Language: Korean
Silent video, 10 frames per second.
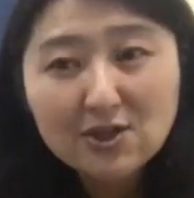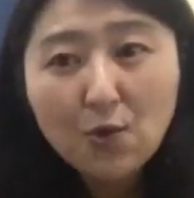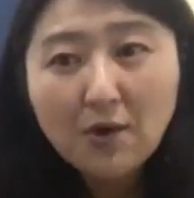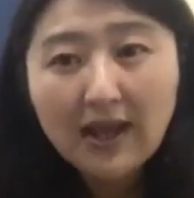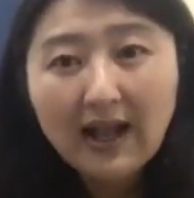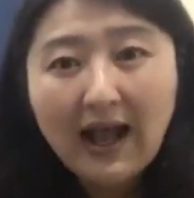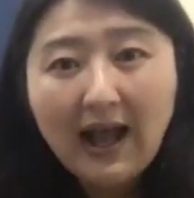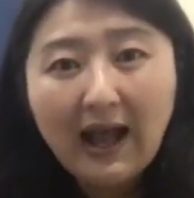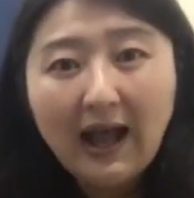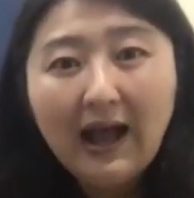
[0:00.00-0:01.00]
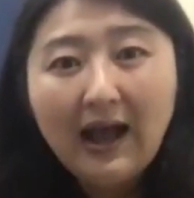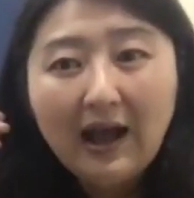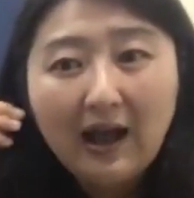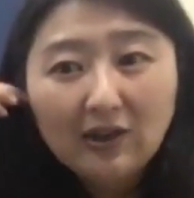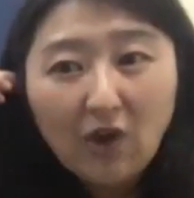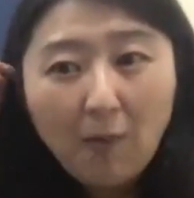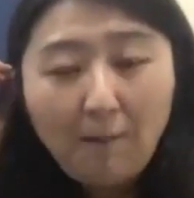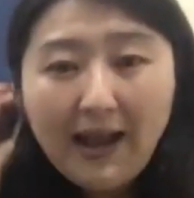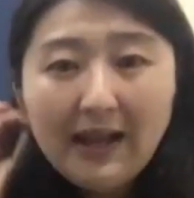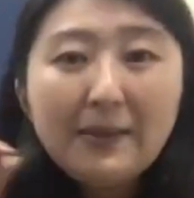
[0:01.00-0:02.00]
소리가 더
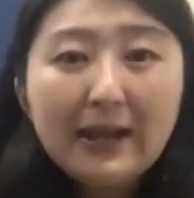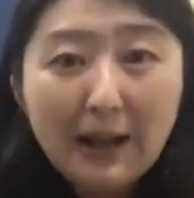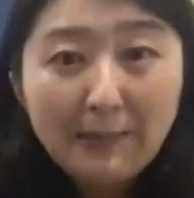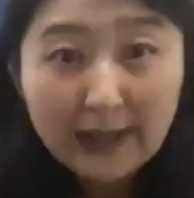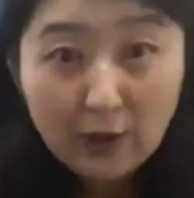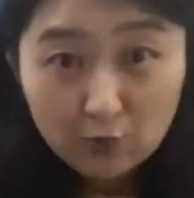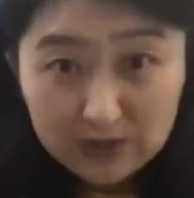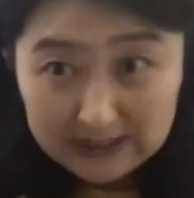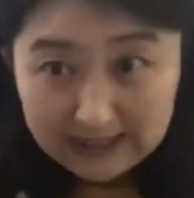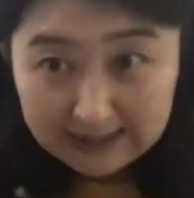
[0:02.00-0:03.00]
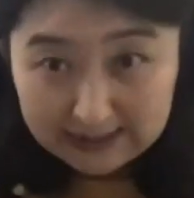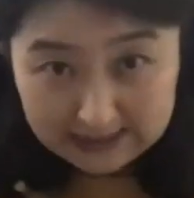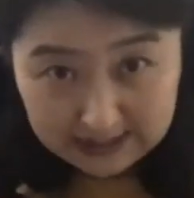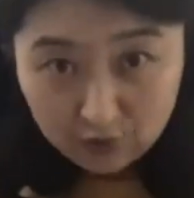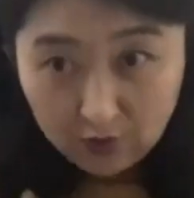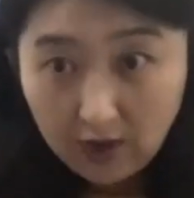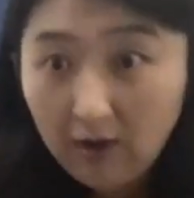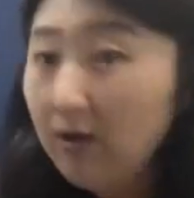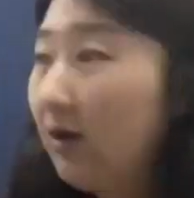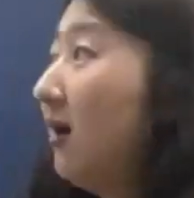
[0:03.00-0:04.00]
빨리 민감하게 움직인다는
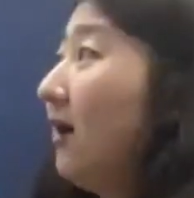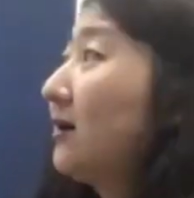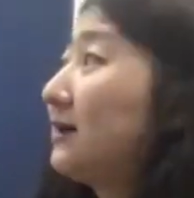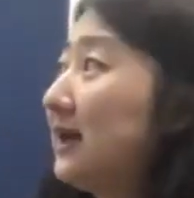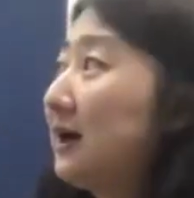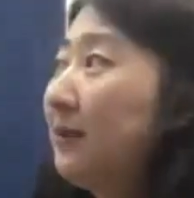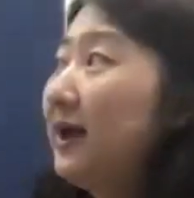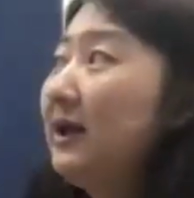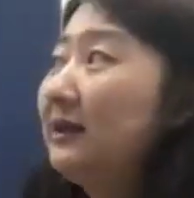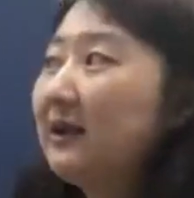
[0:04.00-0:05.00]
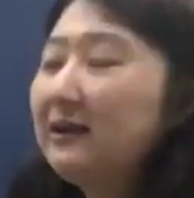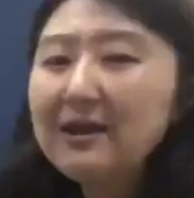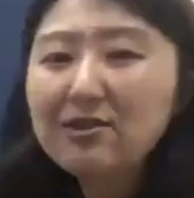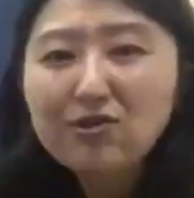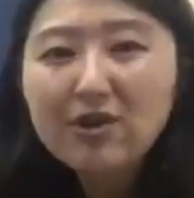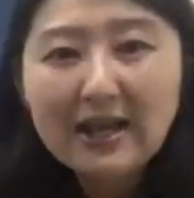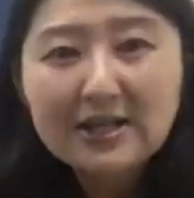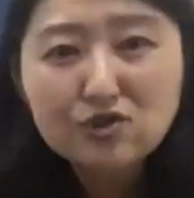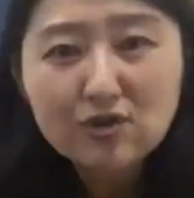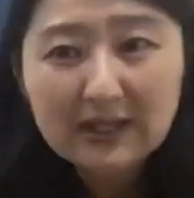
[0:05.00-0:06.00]
뜻이고요. 그 다음에 테크닉 3가
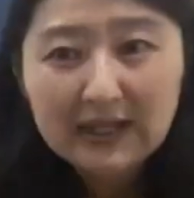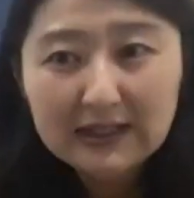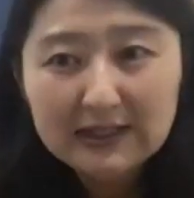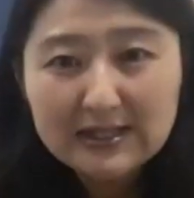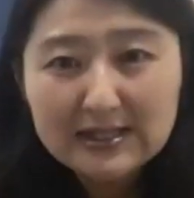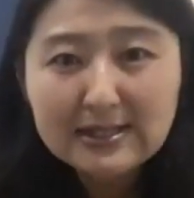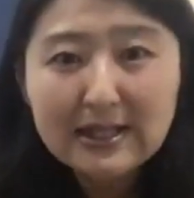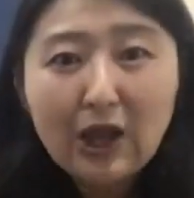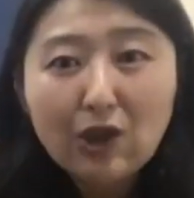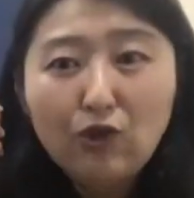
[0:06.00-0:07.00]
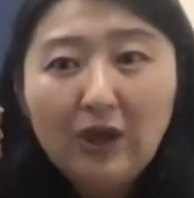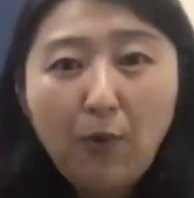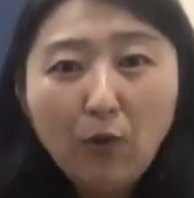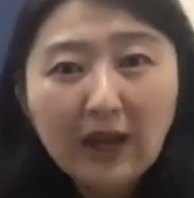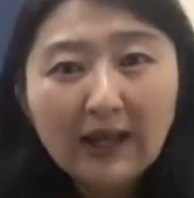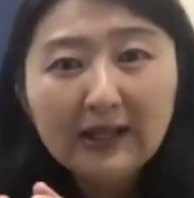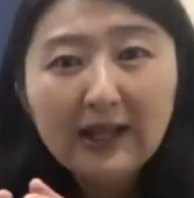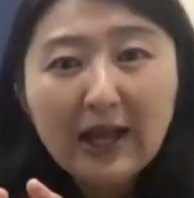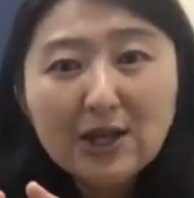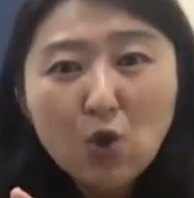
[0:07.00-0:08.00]
익숙하다는 뜻은 귀보다는
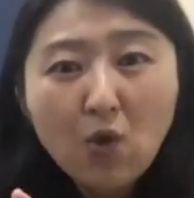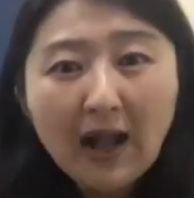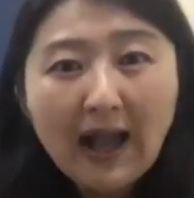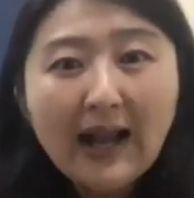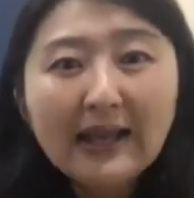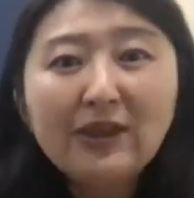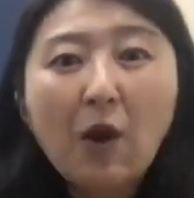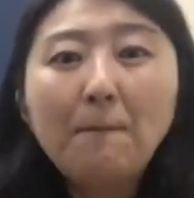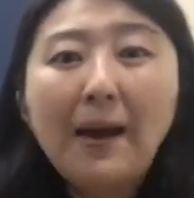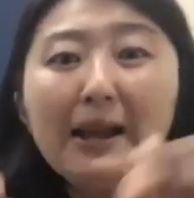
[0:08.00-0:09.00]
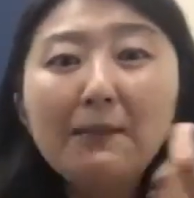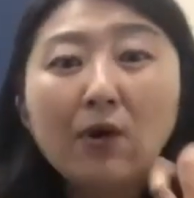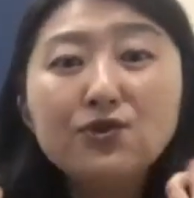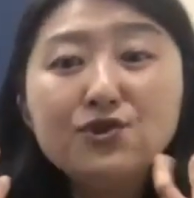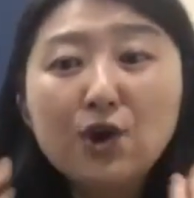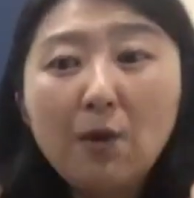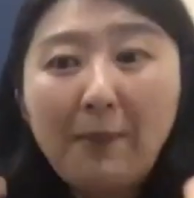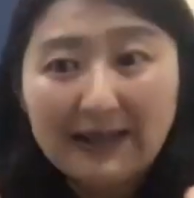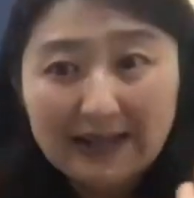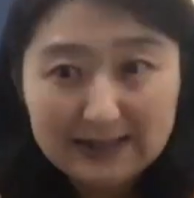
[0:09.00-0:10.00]
손가락이 더 빨리 먼저
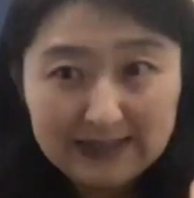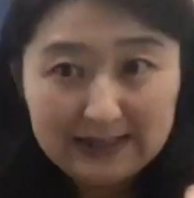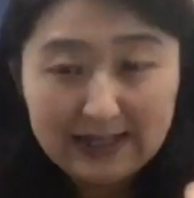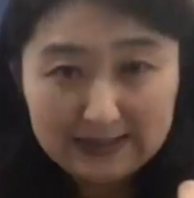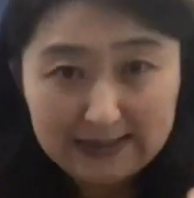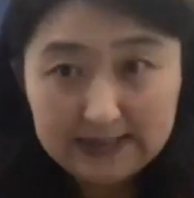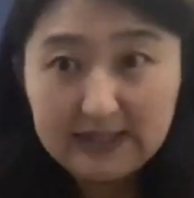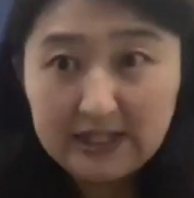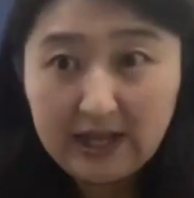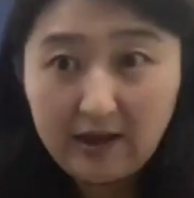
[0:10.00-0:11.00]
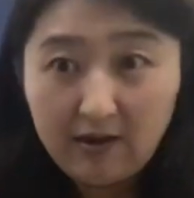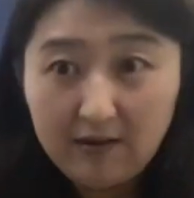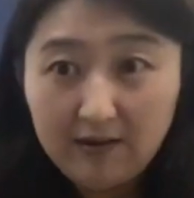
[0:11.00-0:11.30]
받아들인다는 뜻이에요.